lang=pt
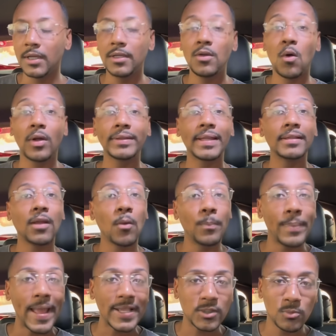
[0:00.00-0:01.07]
E ontem deu
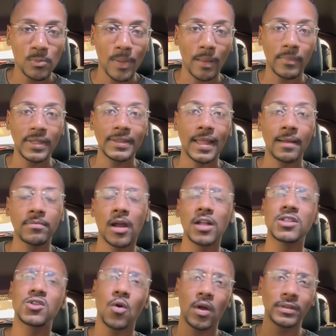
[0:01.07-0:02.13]
péssimo para mim, tá?
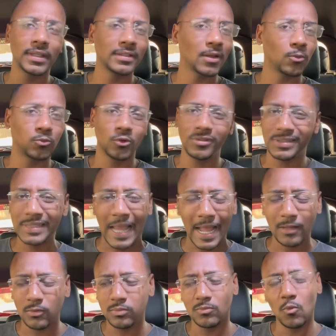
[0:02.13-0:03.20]
Anteontem deu tudo
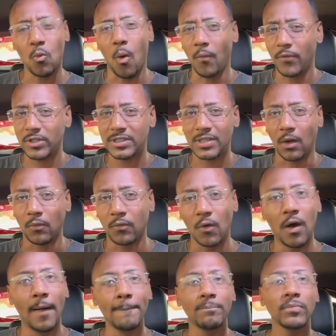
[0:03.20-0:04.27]
certo. O Comfort salvou.